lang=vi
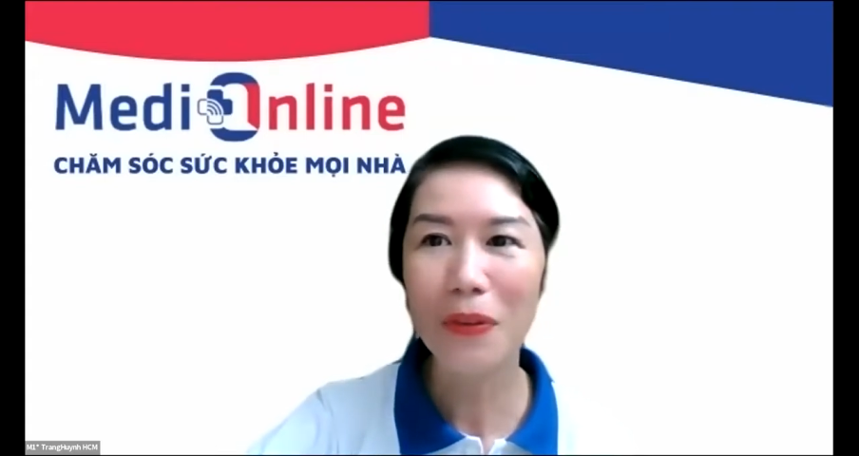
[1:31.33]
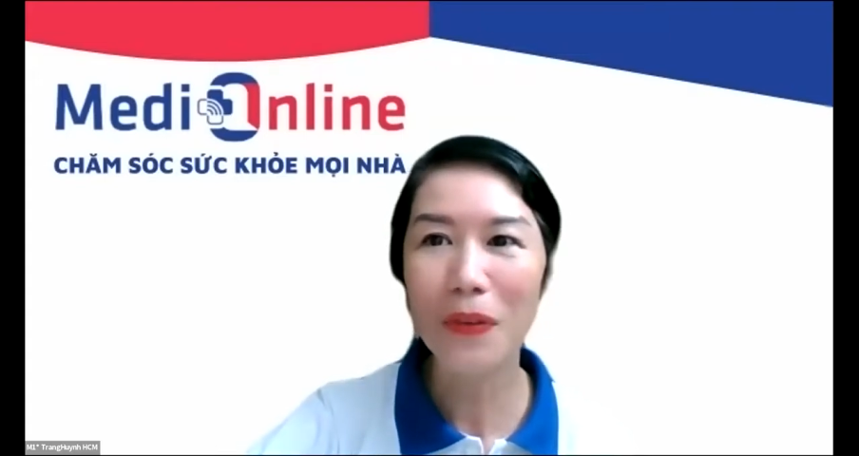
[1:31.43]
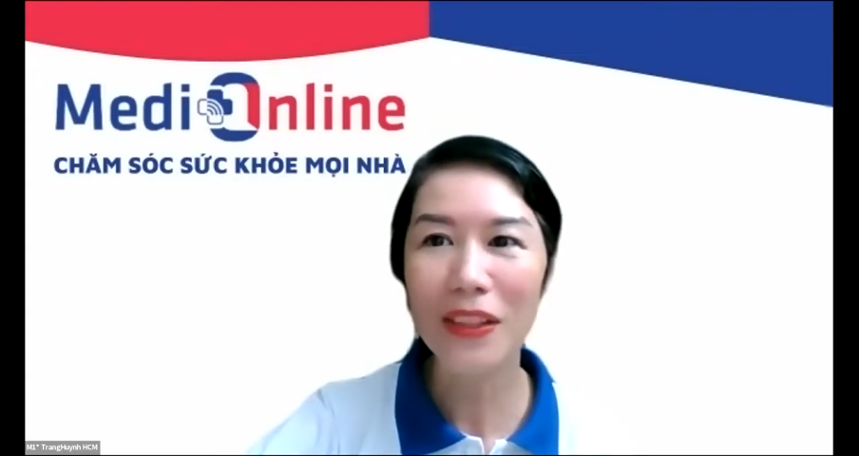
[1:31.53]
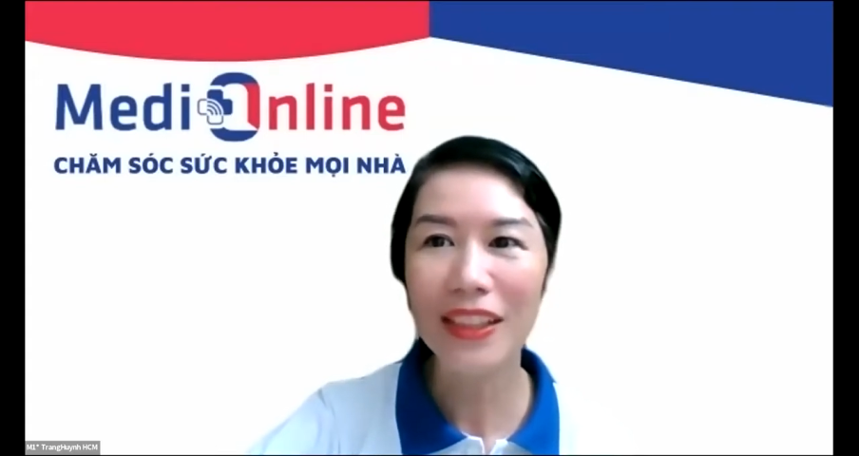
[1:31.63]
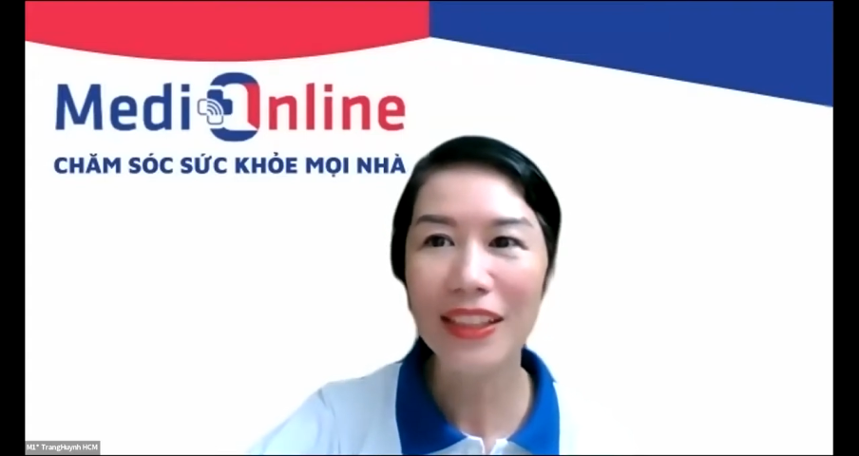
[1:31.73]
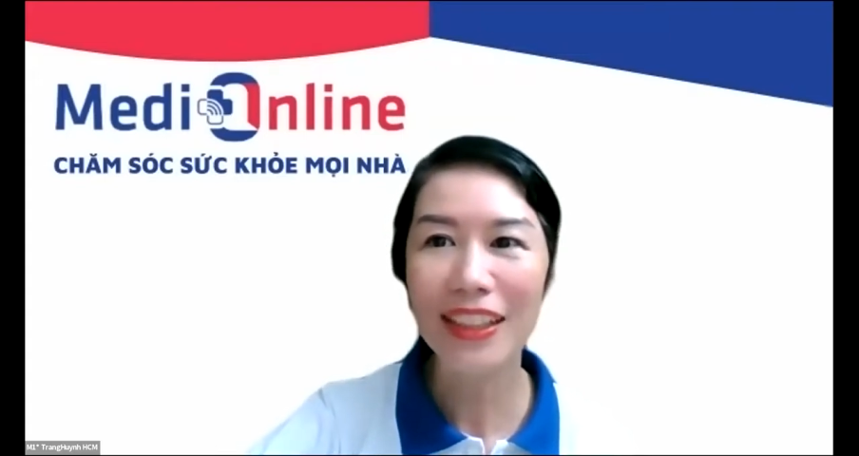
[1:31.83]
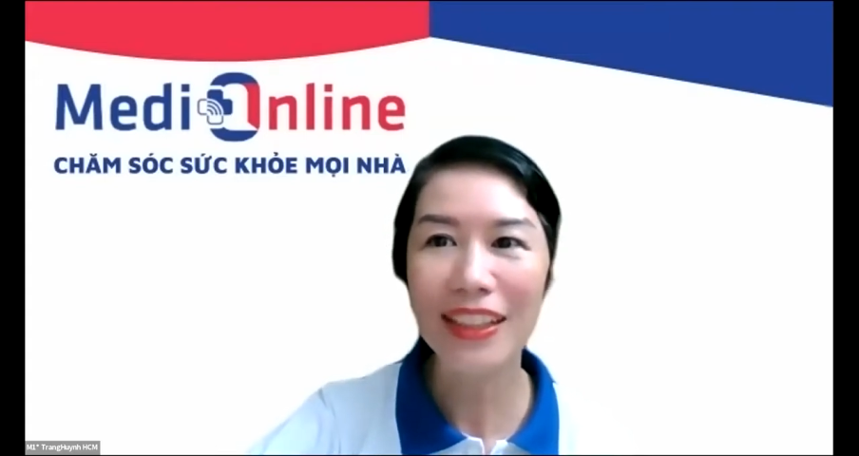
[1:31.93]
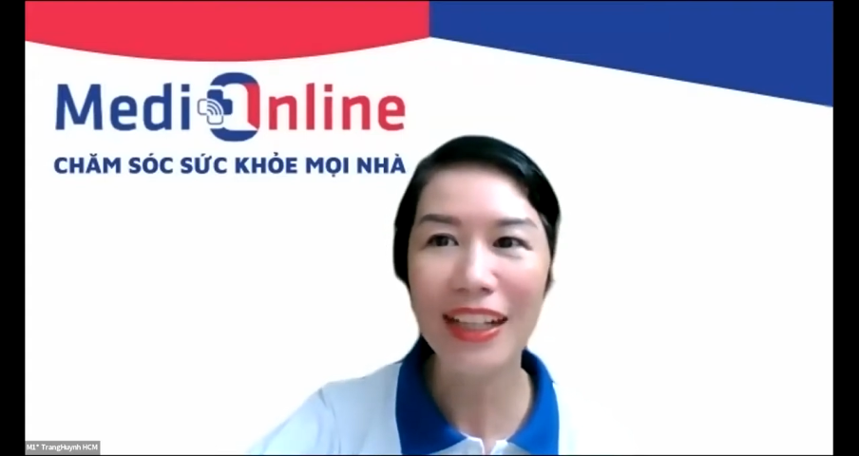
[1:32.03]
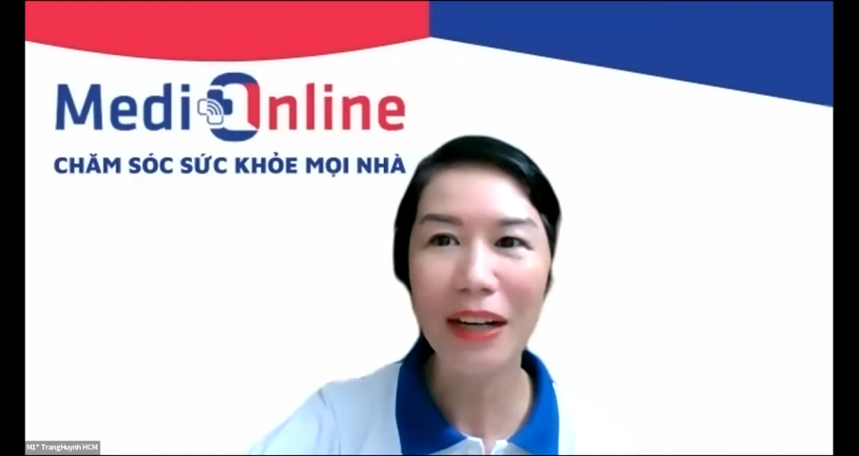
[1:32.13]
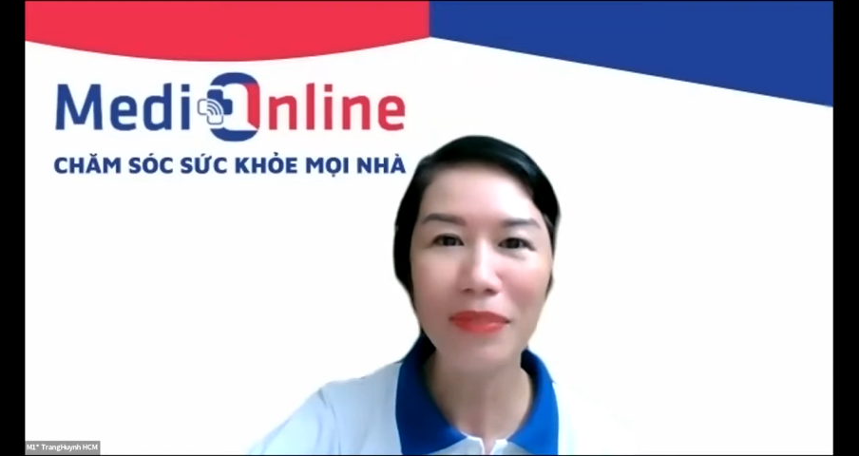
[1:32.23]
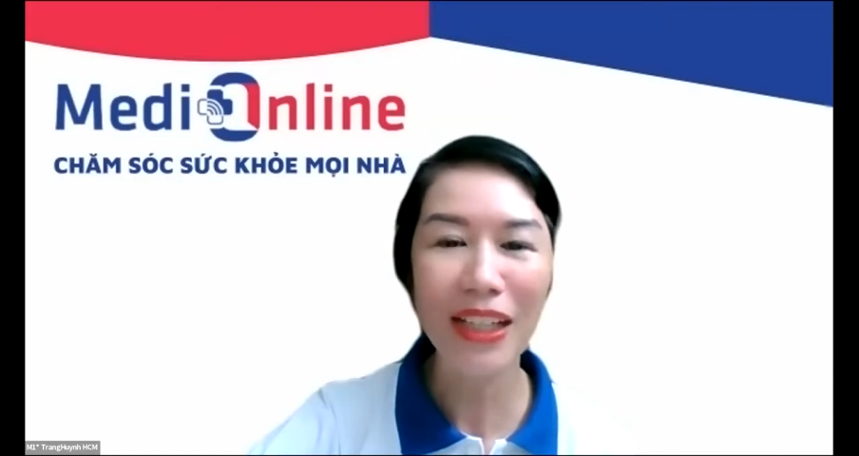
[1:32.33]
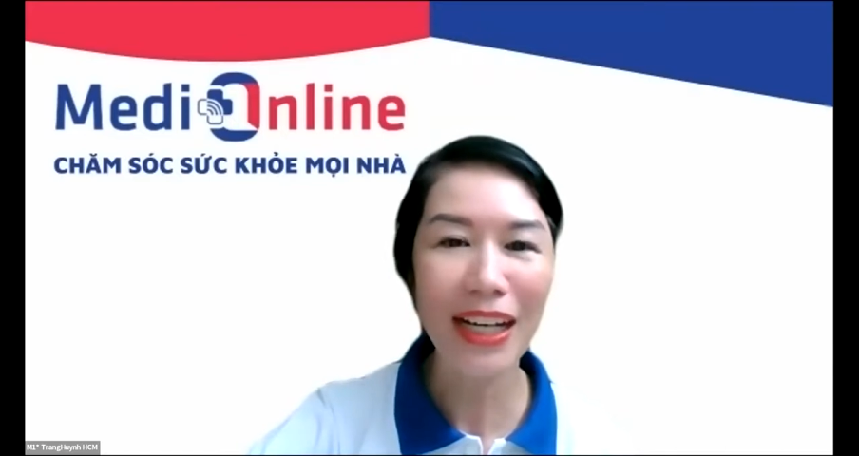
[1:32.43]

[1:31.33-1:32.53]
vui khi được gặp tất